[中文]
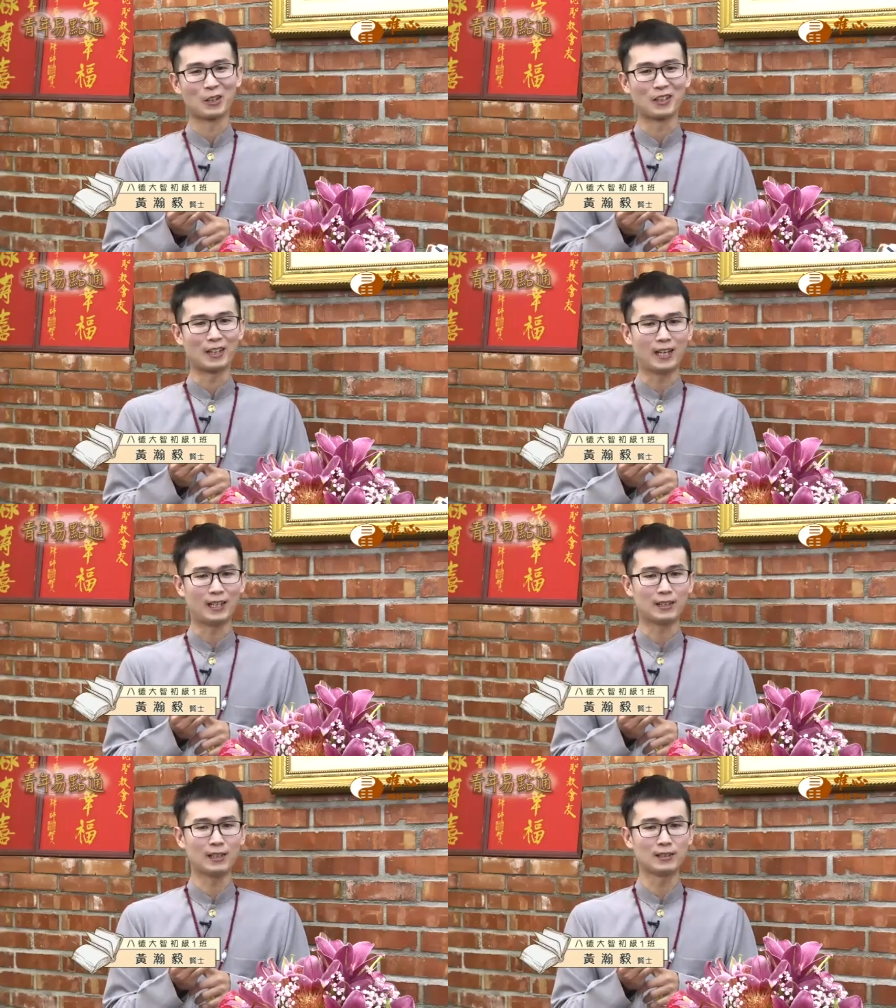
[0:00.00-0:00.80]
对
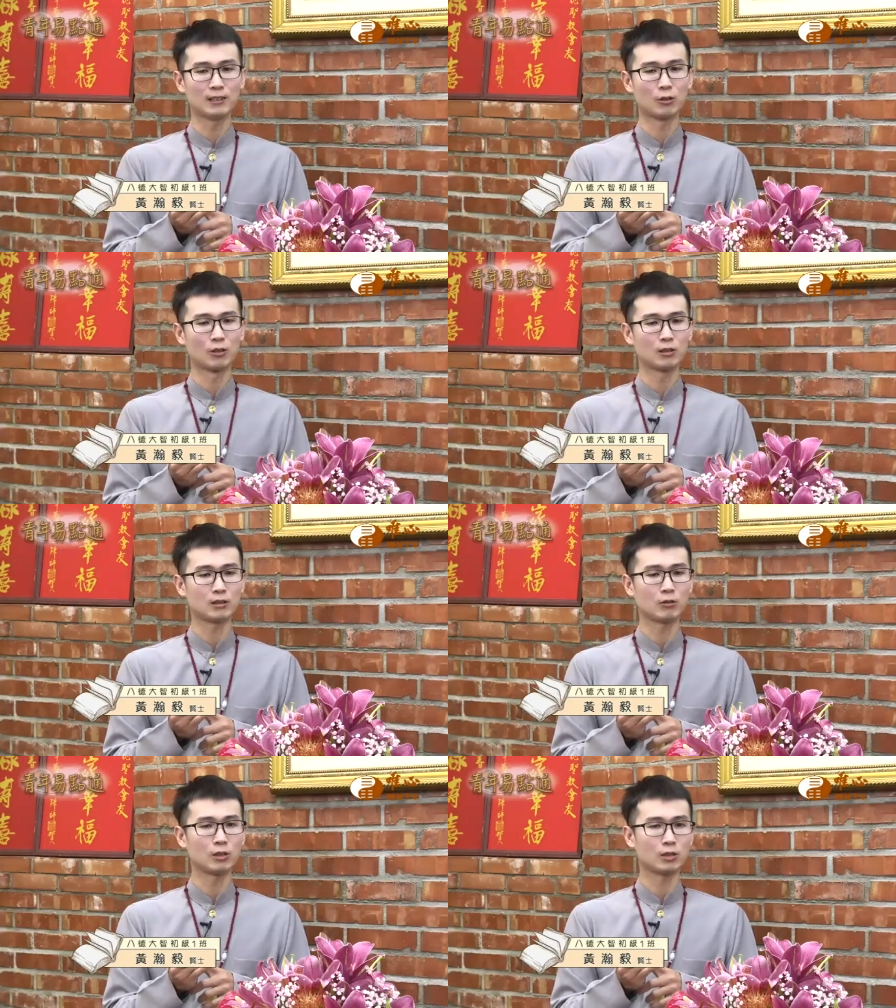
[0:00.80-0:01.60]
啊，当然有
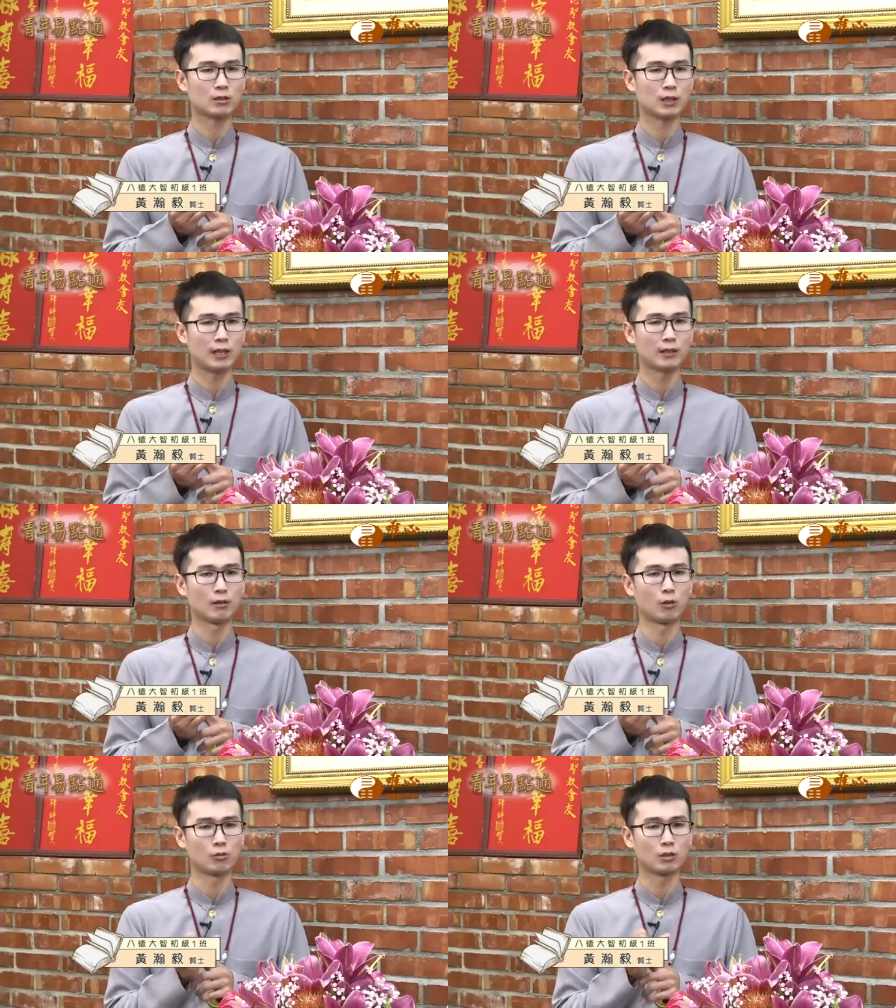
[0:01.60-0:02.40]
人会在
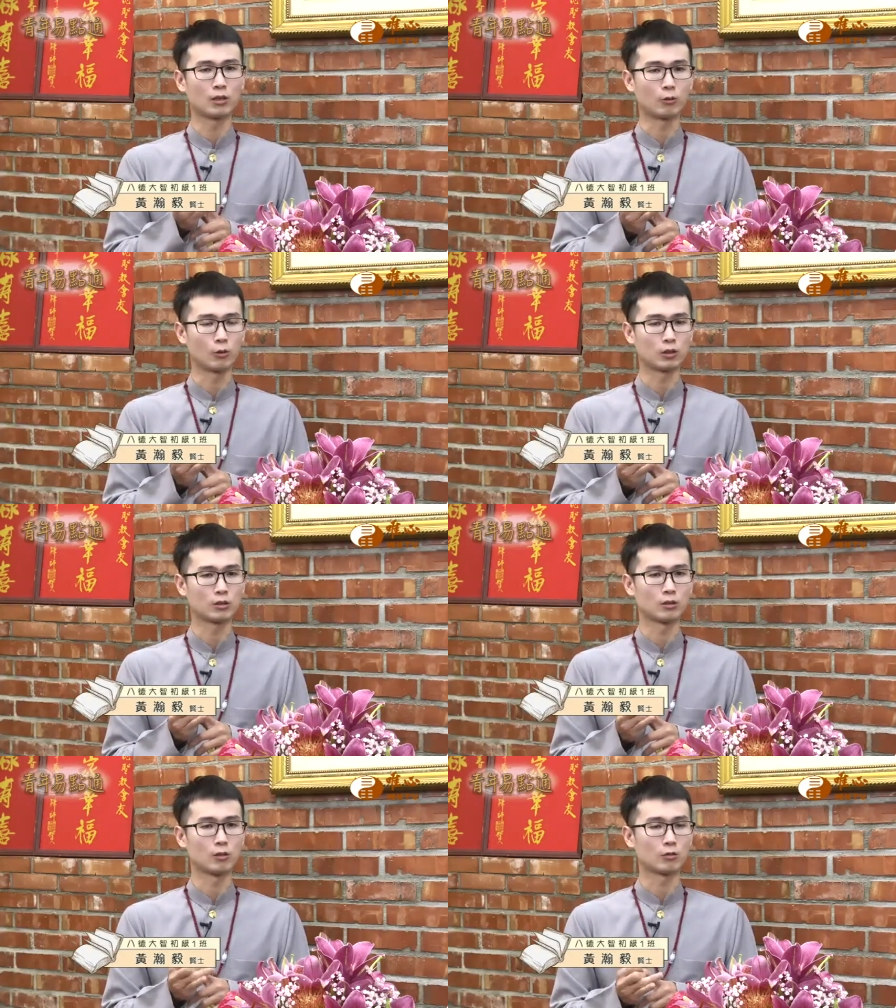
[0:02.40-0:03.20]
楼顶或者
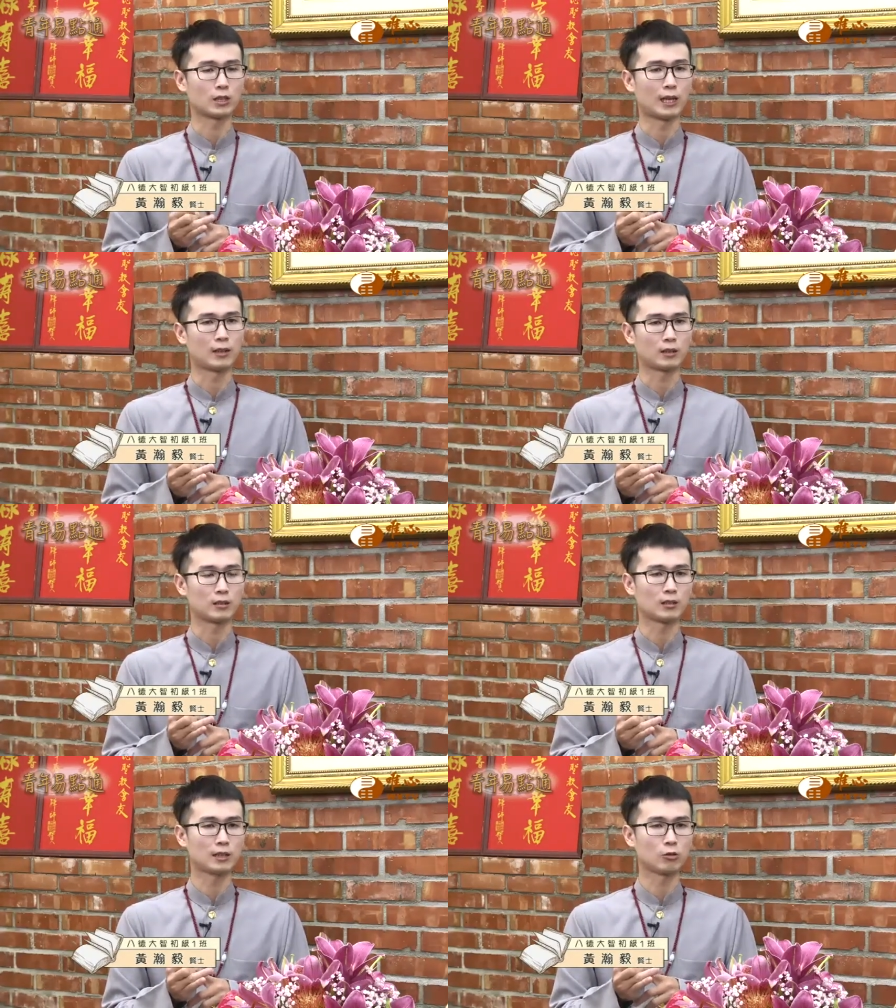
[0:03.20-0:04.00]
是楼下，
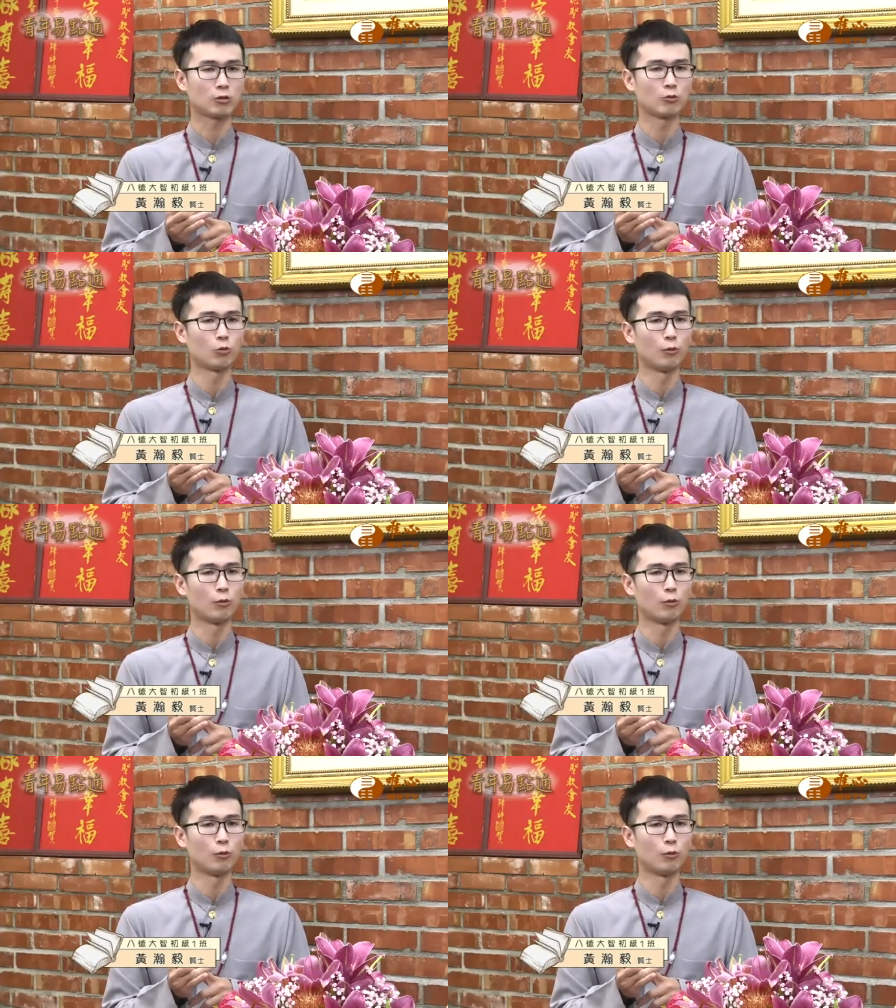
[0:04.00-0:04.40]
可是那时候因为